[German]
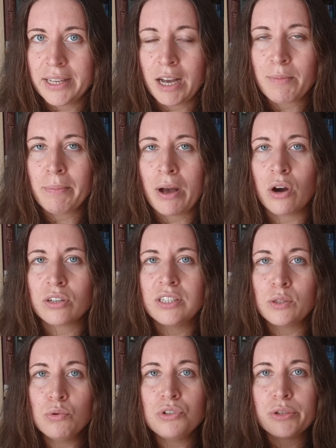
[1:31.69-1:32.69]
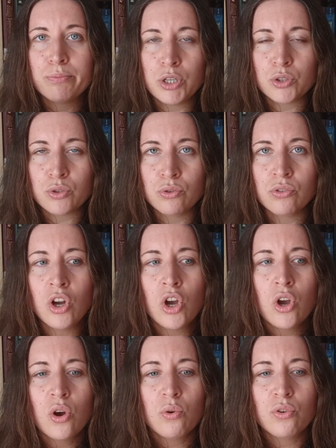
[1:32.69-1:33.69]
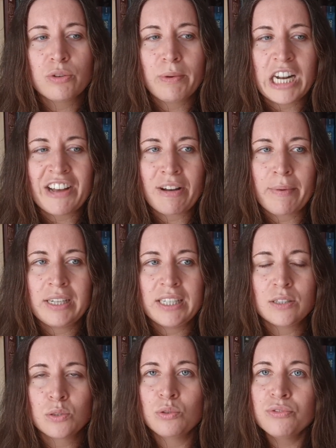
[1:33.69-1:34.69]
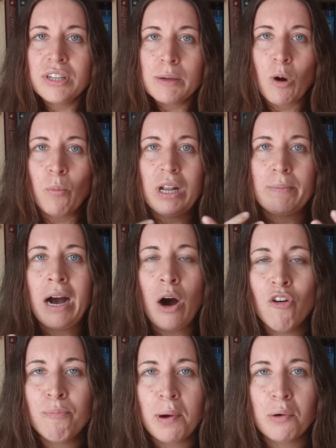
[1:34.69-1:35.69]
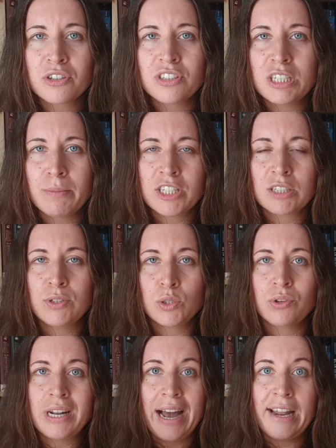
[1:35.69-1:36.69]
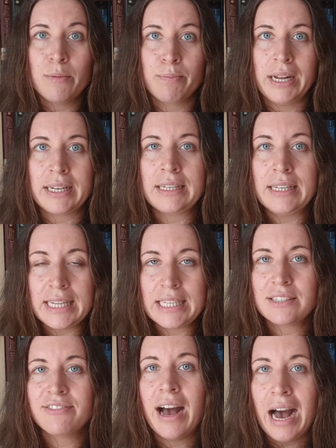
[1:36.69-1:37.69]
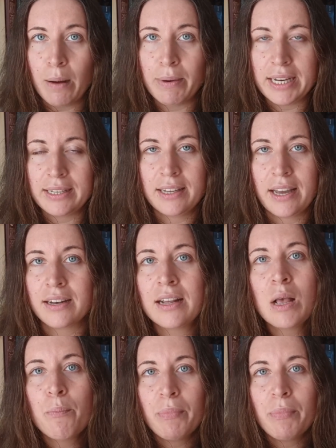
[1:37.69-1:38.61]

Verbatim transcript: Ja? Man braucht eine gute Mischung und man darf aber nicht zu viele Probleme aufbauschen, die man sowieso in einem Band nicht verarbeiten kann.